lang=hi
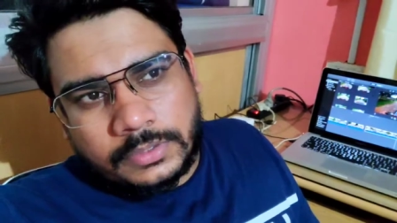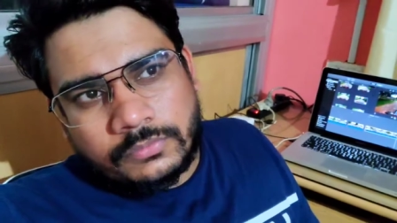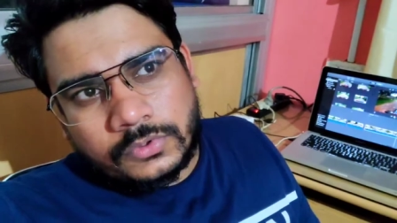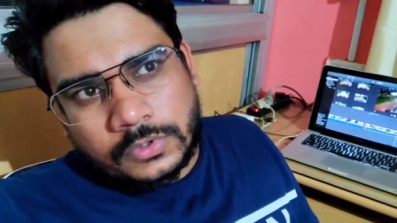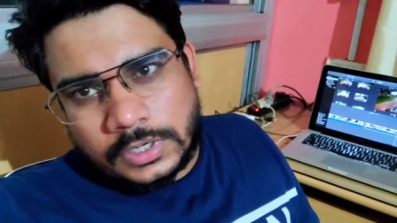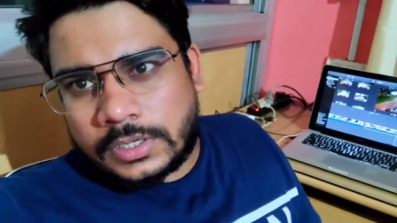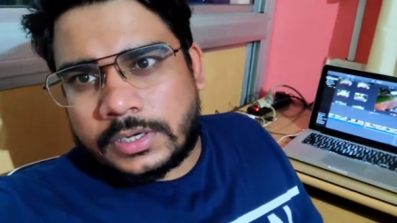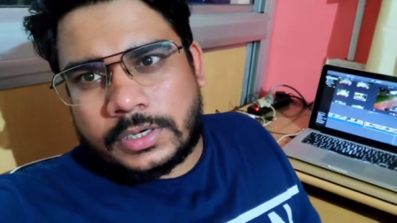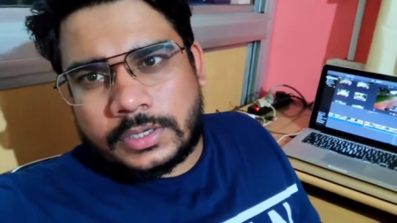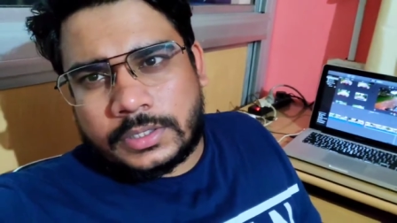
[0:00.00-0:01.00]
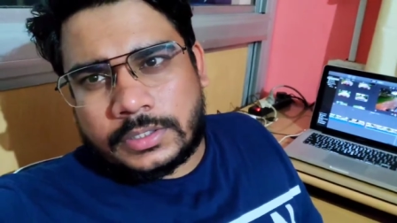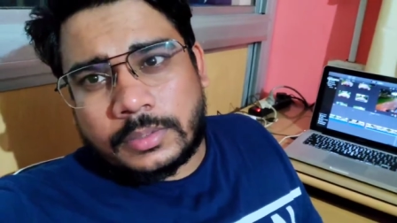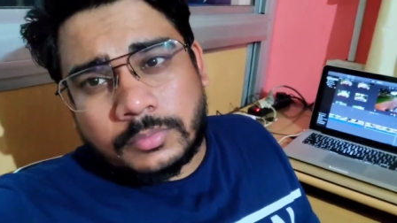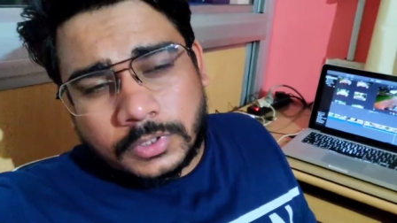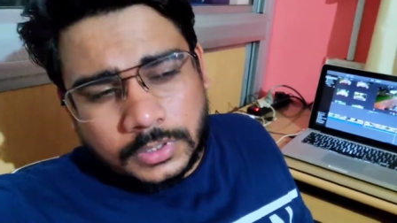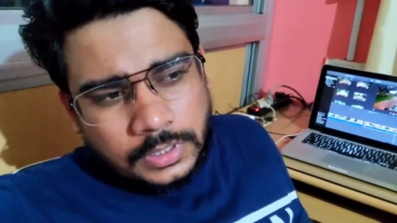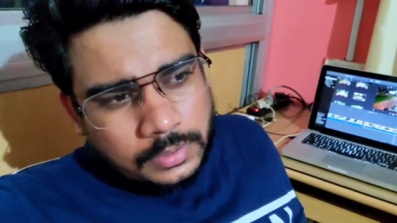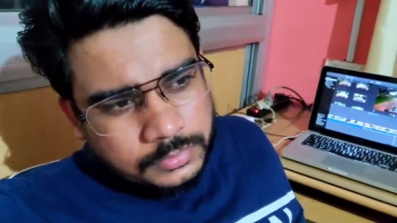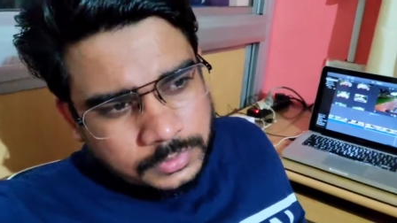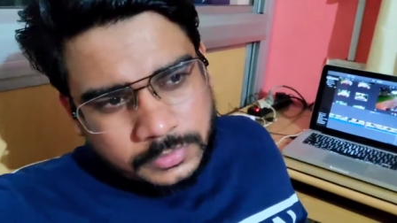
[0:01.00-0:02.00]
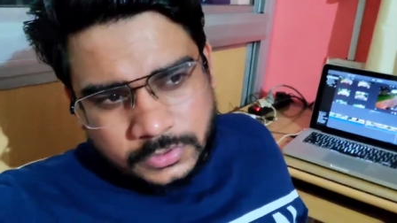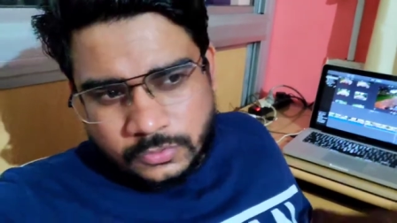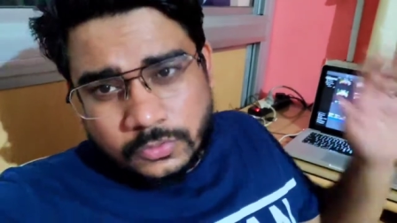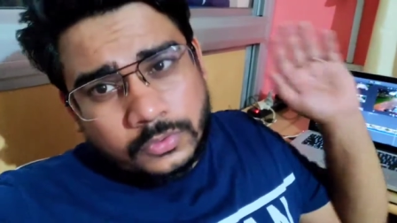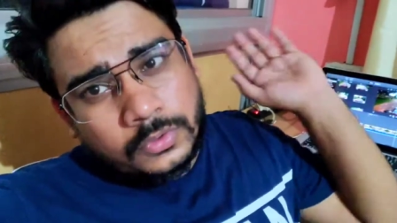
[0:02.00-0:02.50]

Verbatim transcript: है वो कल करेंगे तब तक आप सभी को